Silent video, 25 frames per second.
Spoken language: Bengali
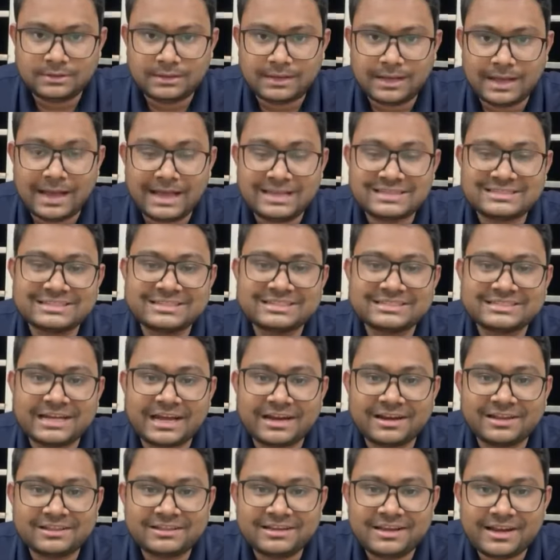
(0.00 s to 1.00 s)
আজকে
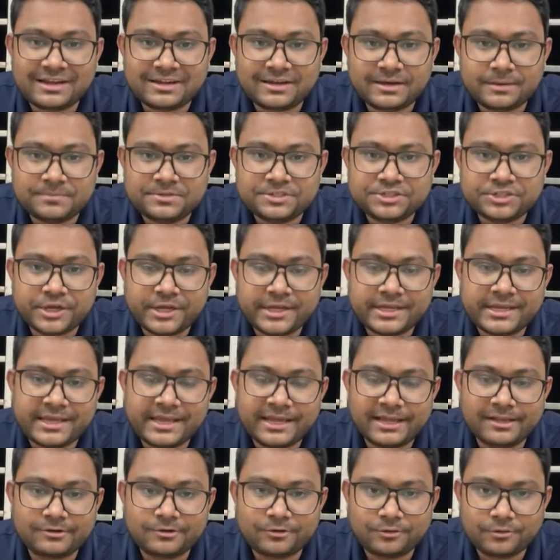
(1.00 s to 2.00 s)
সারাদিন একটা বিষয়
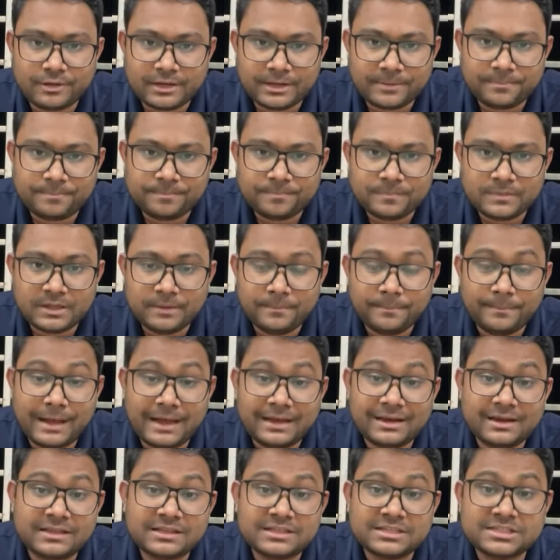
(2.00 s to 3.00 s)
খেয়াল করলাম
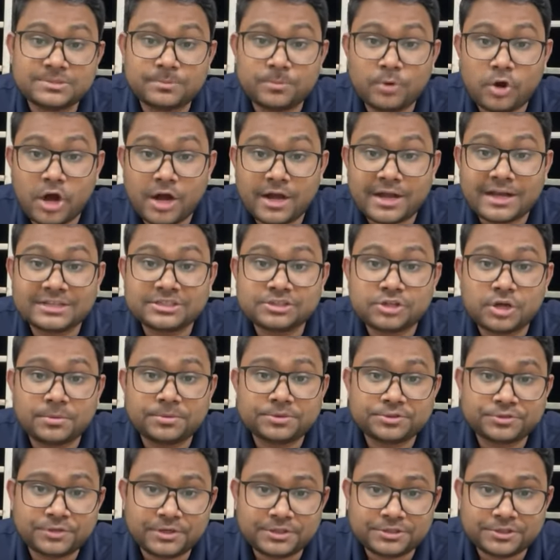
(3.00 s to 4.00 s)
বাংলাদেশ মহাকাশ
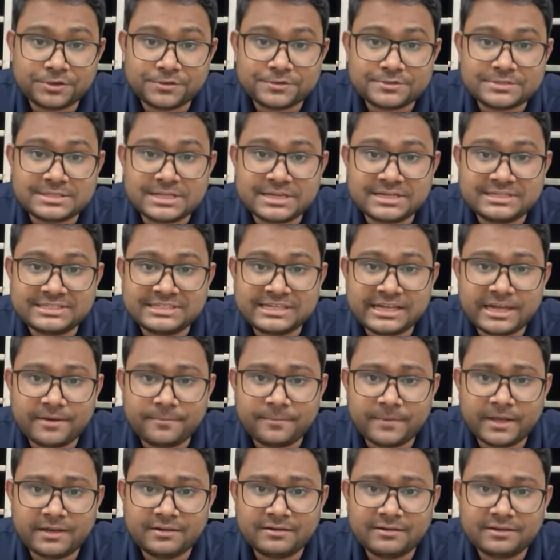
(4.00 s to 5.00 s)
গবেষণা সংস্থার
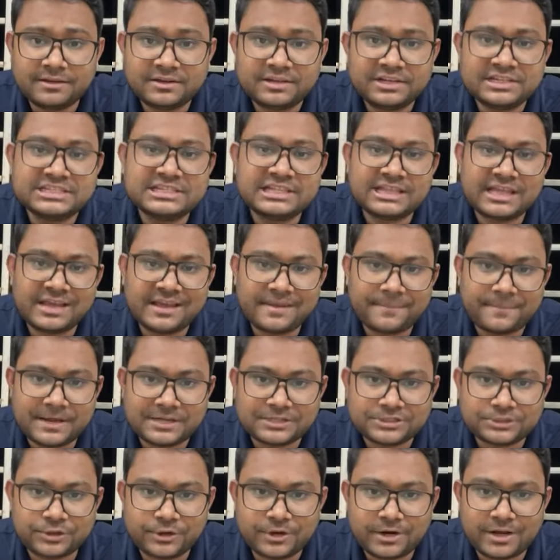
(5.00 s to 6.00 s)
চেয়ারম্যান কৃষি থেকে
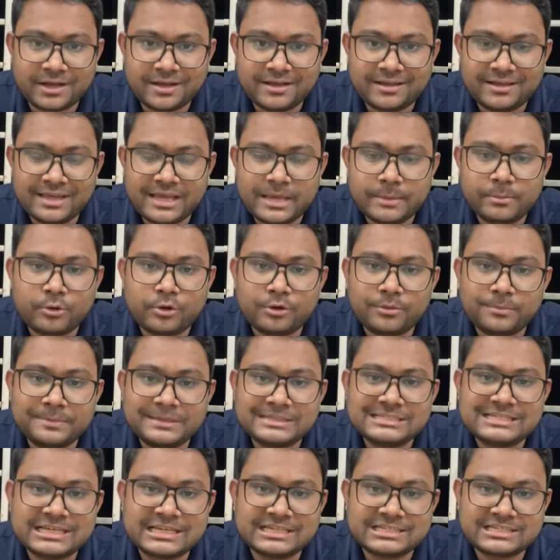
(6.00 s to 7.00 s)
পাশ করা এবং
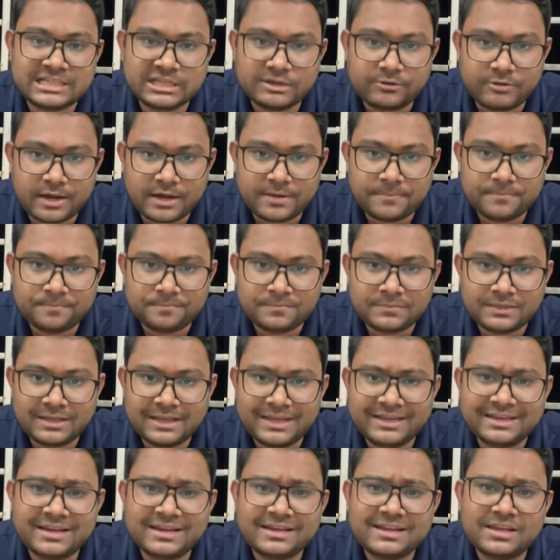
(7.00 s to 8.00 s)
বিসিএস দেওয়া
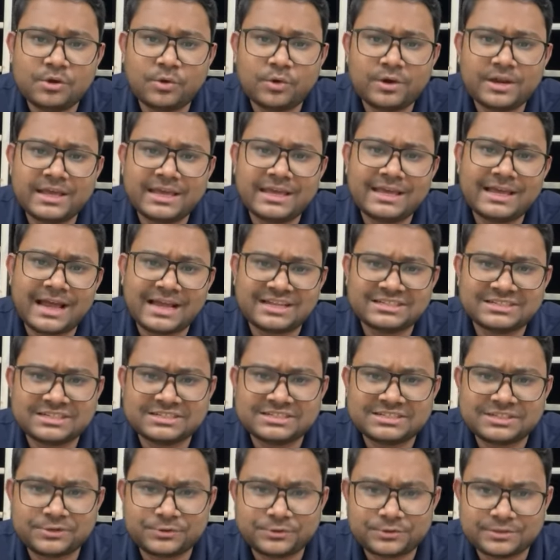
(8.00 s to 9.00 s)
এটা নিয়ে অনেকেই
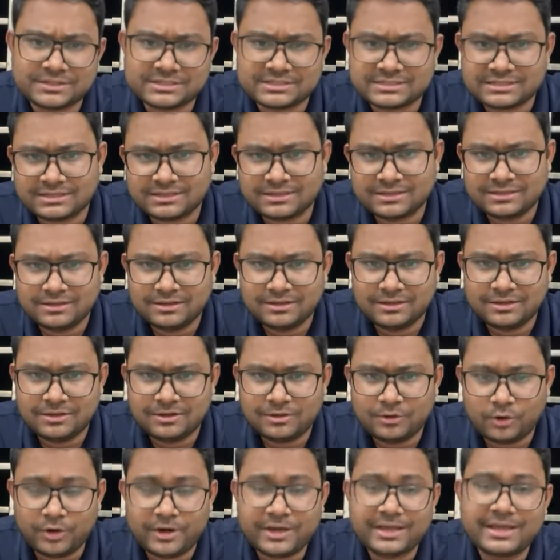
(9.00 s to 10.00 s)
হাসাহাসি করতেছে
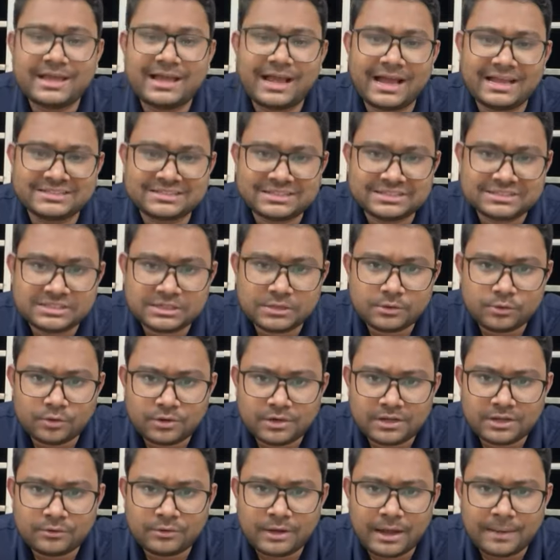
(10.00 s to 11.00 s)
অনেকে হাসাহাসি
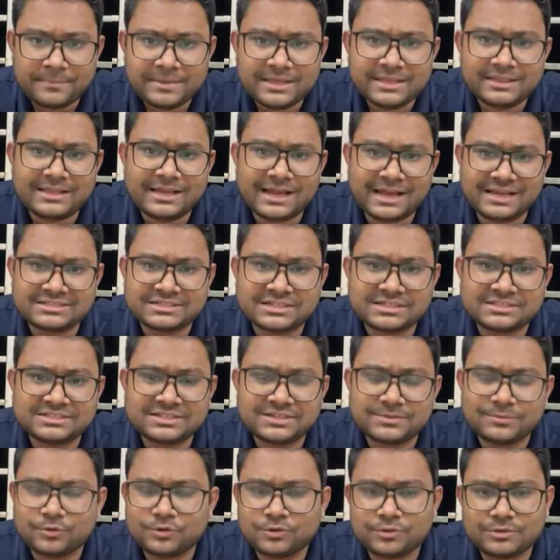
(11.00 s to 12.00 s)
করলেও আমি এতে
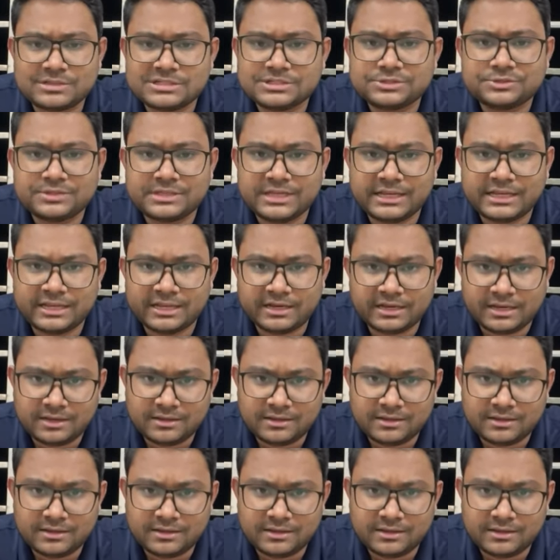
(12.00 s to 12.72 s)
হাসাহাসির মতো কিছুই দেখি না